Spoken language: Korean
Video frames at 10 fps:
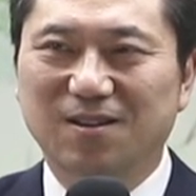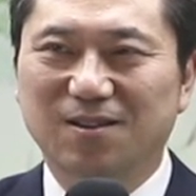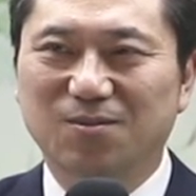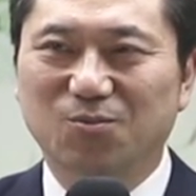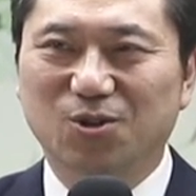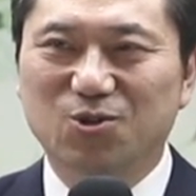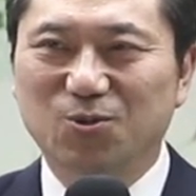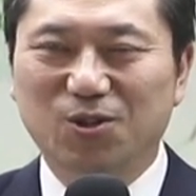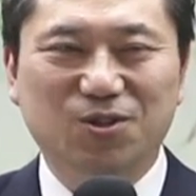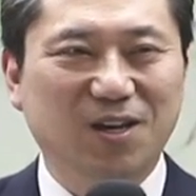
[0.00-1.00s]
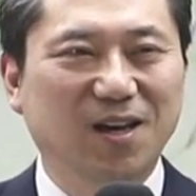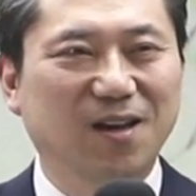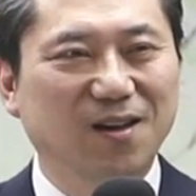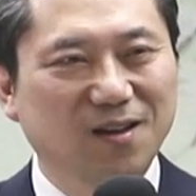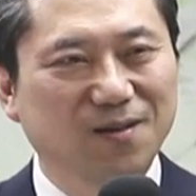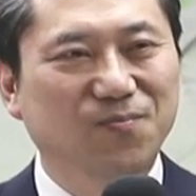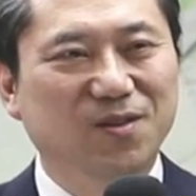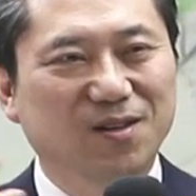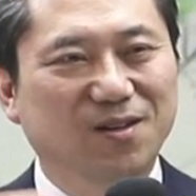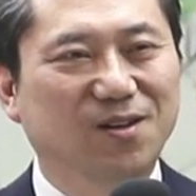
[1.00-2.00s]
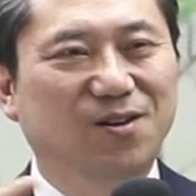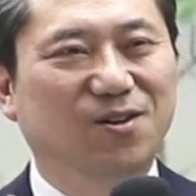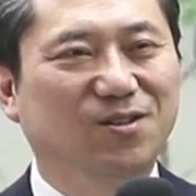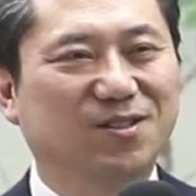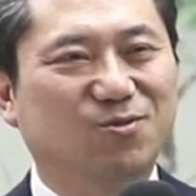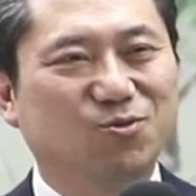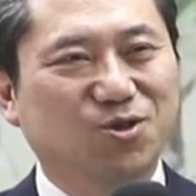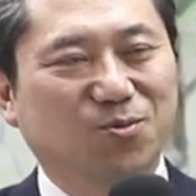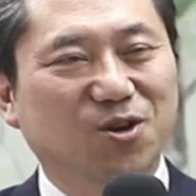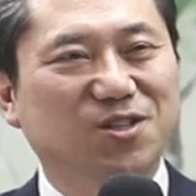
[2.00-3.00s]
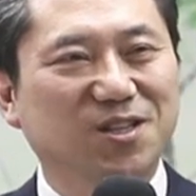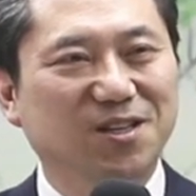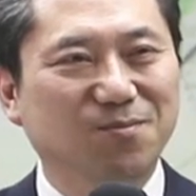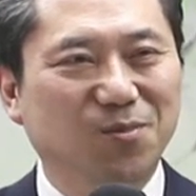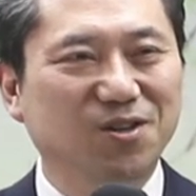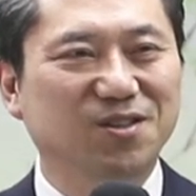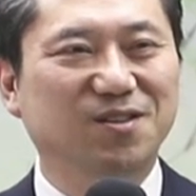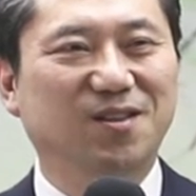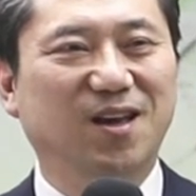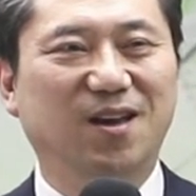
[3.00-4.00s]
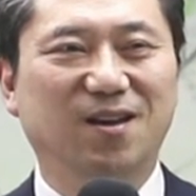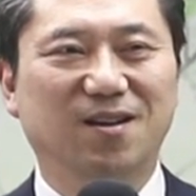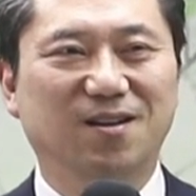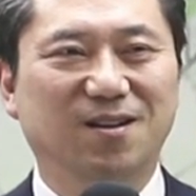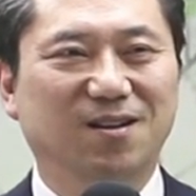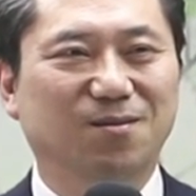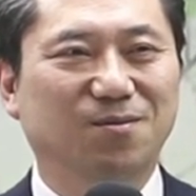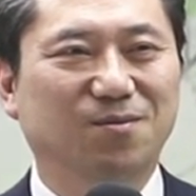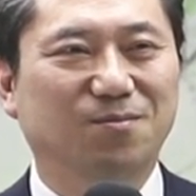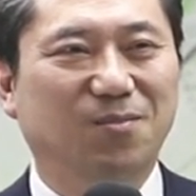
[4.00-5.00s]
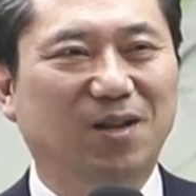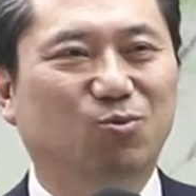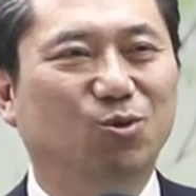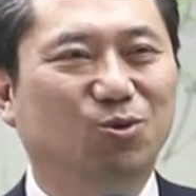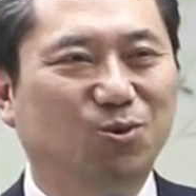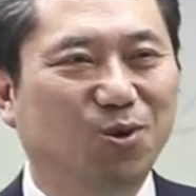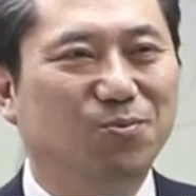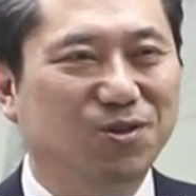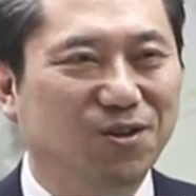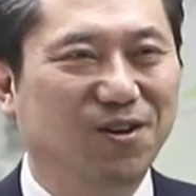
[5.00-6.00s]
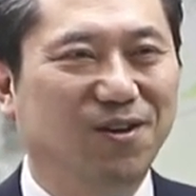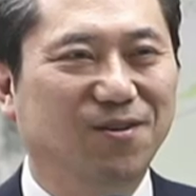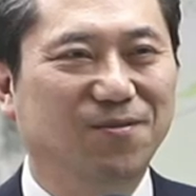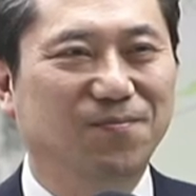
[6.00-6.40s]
뭐 좀 어떻게 흘러 듣고서 먹기는 먹는데 맛도 또 없어요.